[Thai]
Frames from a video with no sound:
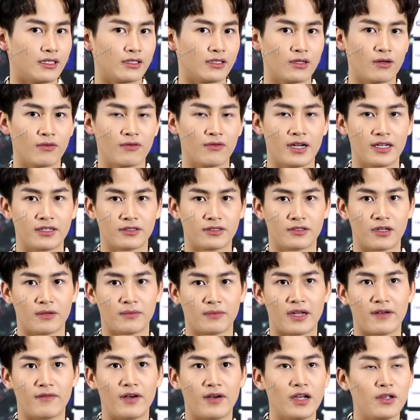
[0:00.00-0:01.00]
ต้องว่าสอบ
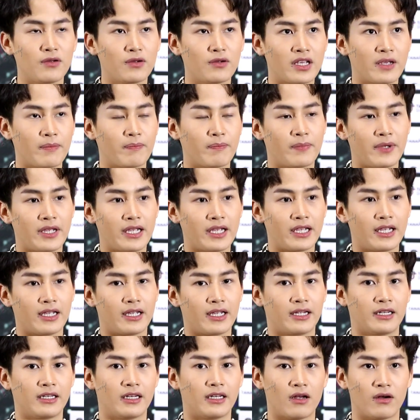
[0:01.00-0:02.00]
ถามว่าอายุกี่ปี
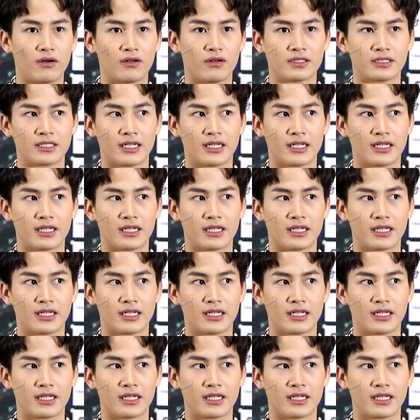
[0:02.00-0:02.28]
เรา